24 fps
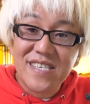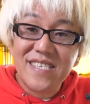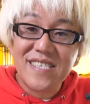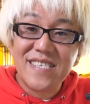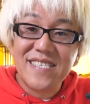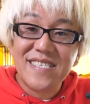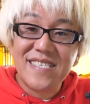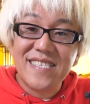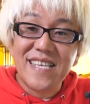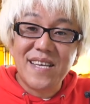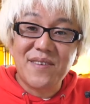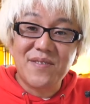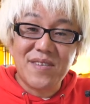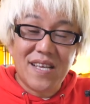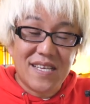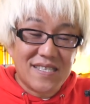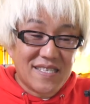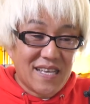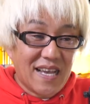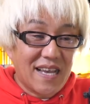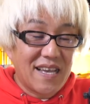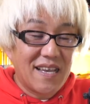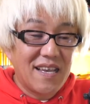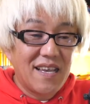してくだ
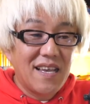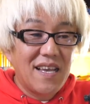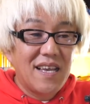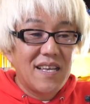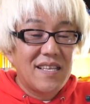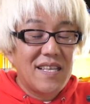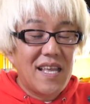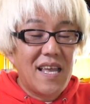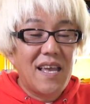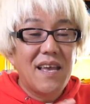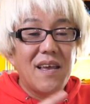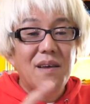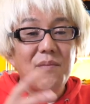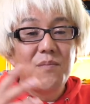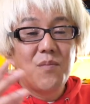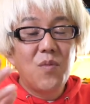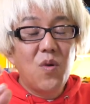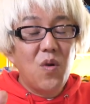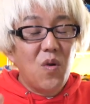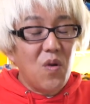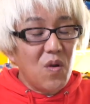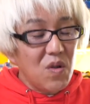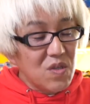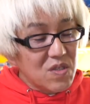さい。で、
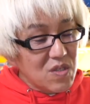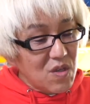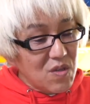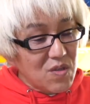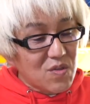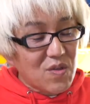もうちょっ